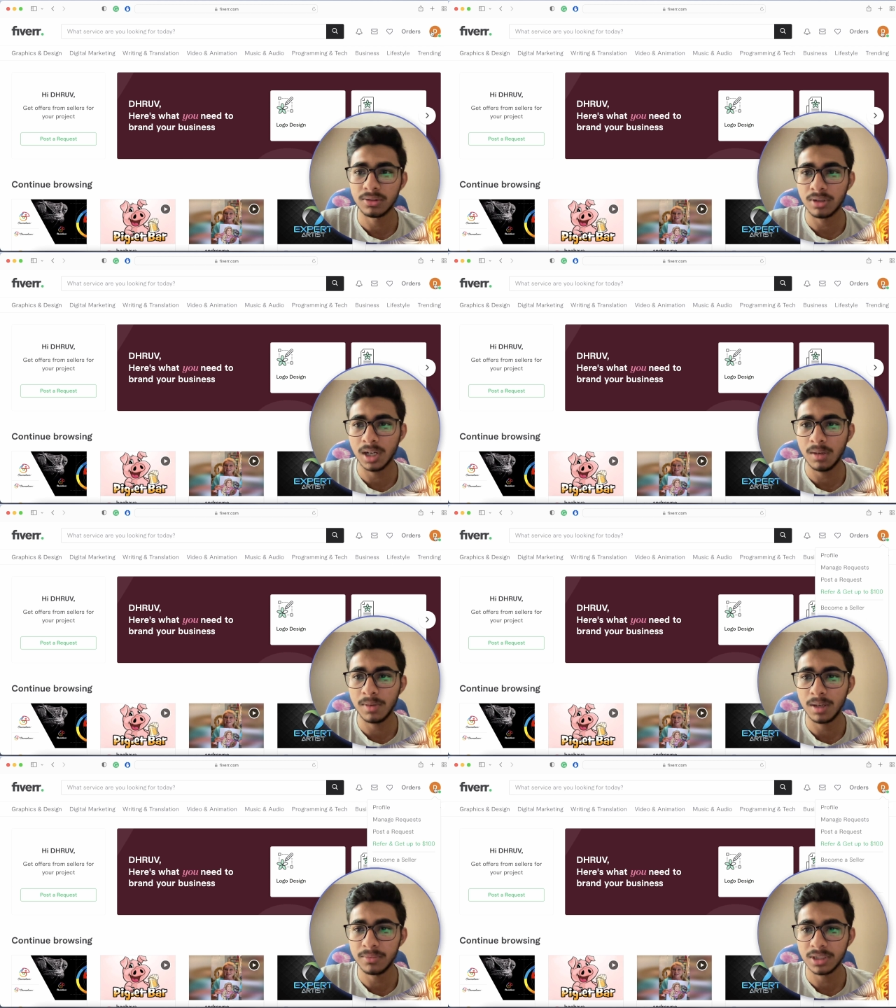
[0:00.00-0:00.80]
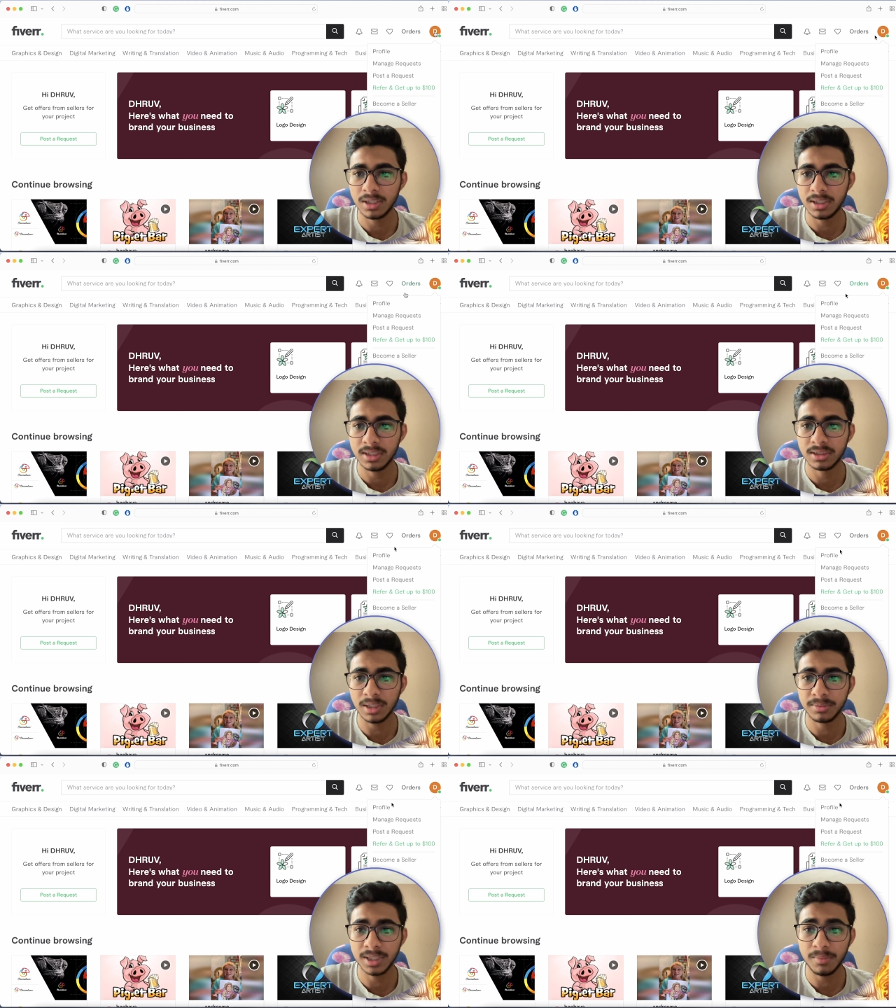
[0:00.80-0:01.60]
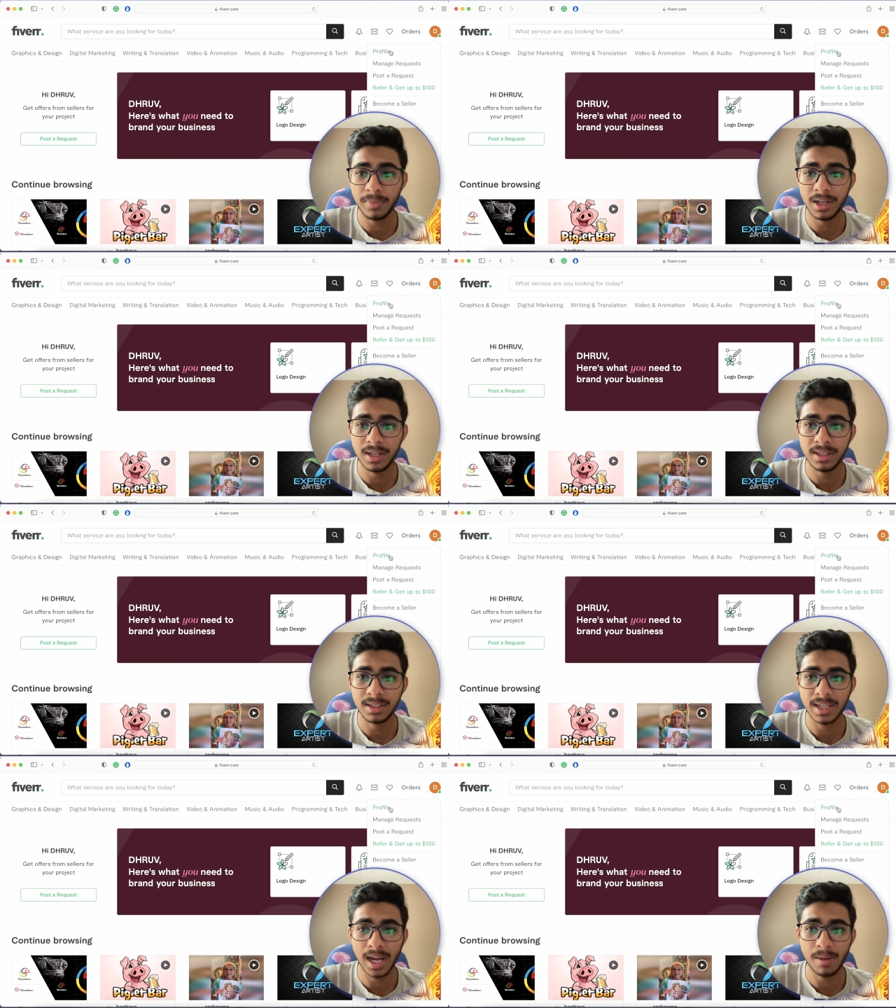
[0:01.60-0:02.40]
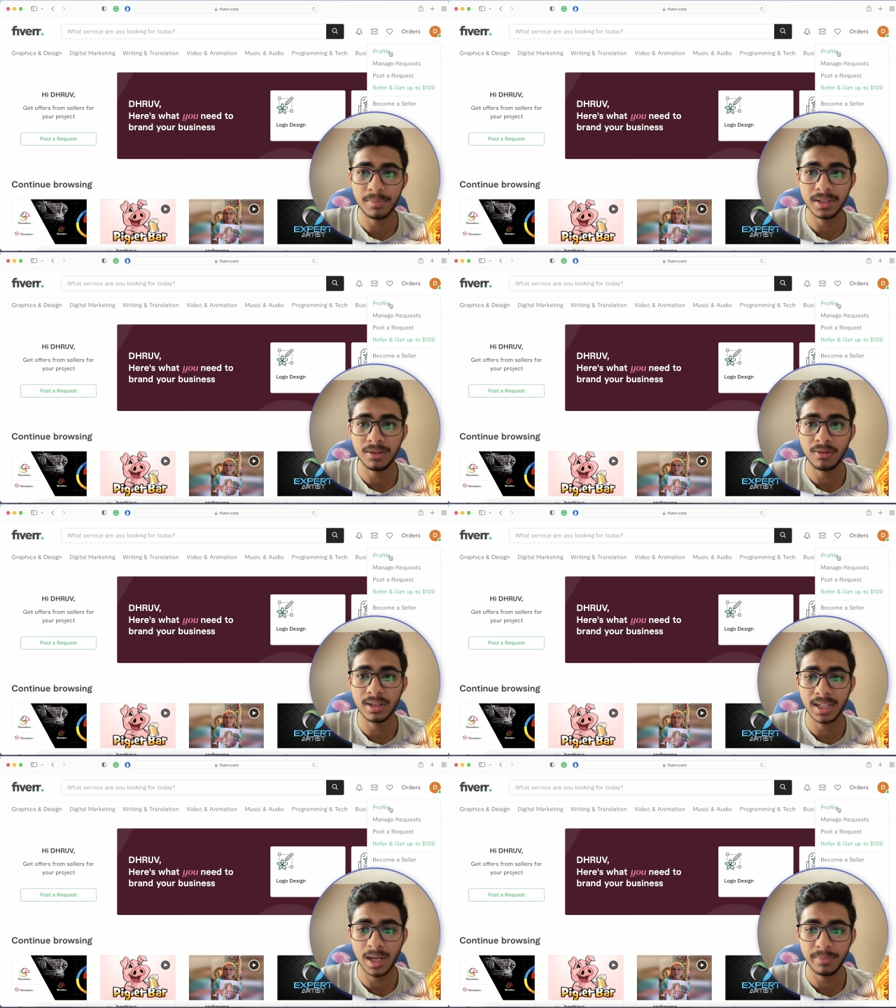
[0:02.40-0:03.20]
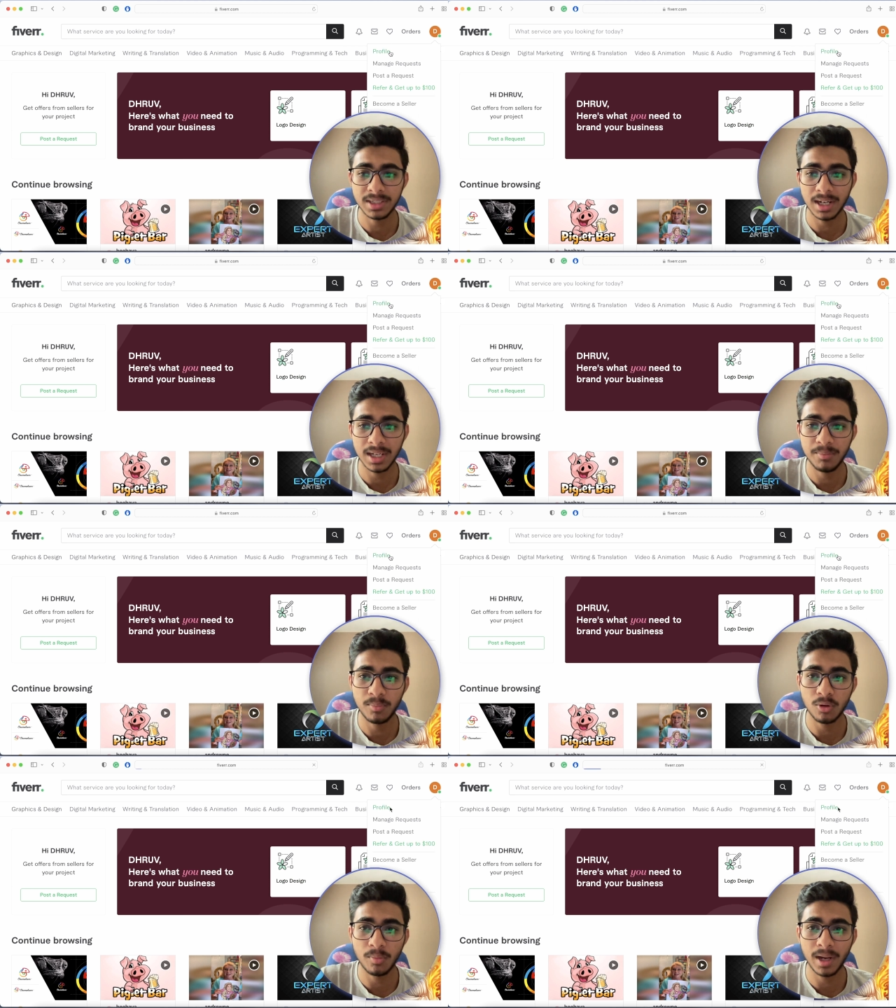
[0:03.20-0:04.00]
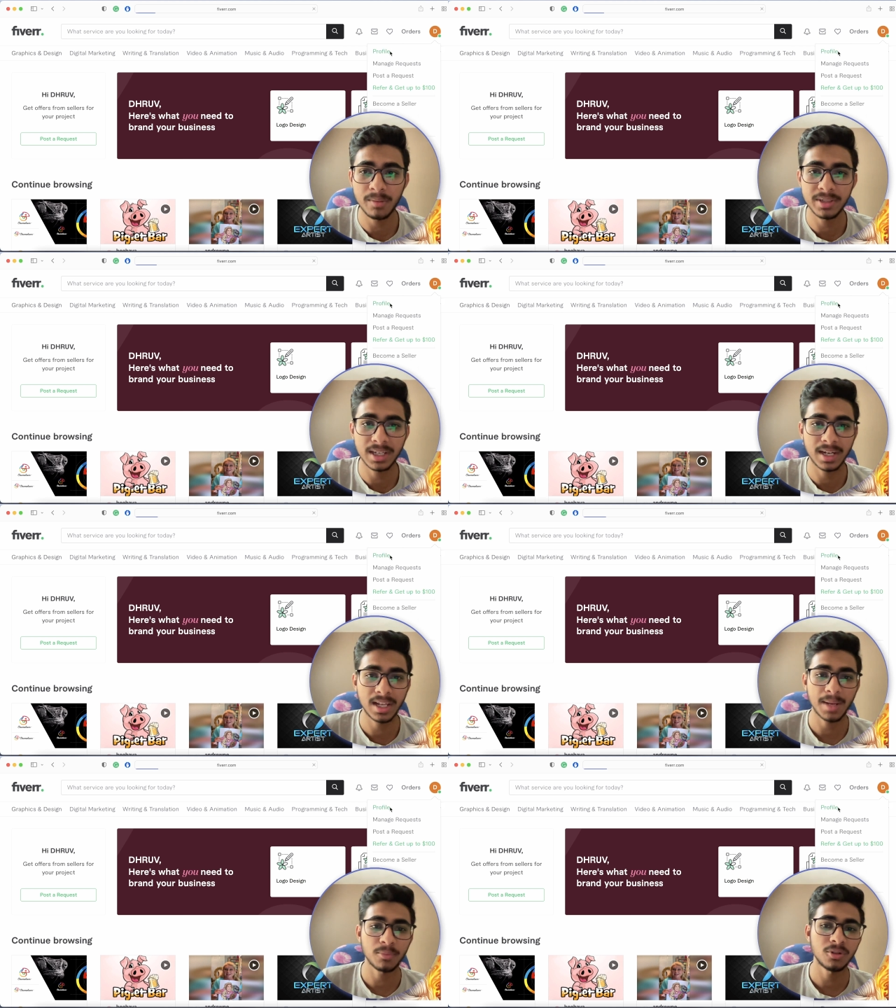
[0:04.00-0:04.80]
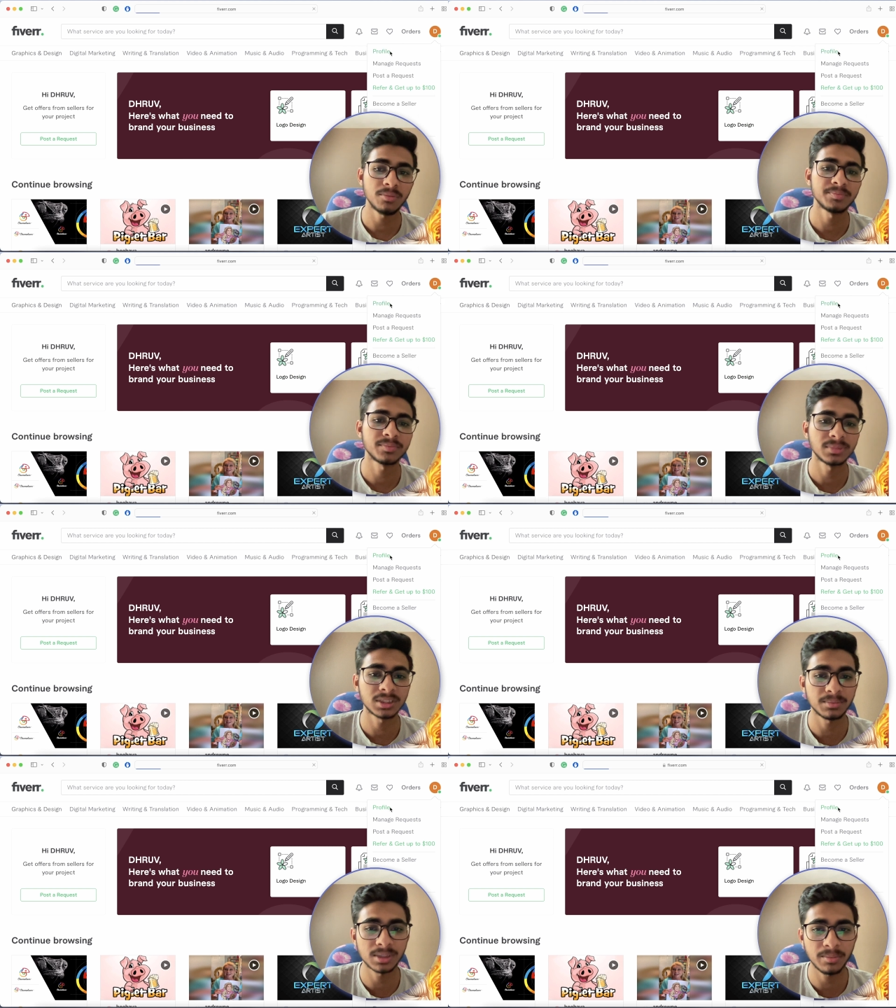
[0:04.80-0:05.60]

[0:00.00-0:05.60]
तो अब हम चलते सबसे पहले यहाँ पे और यहाँ पे जाके प्रोफाइल पे जाना है आपको सबसे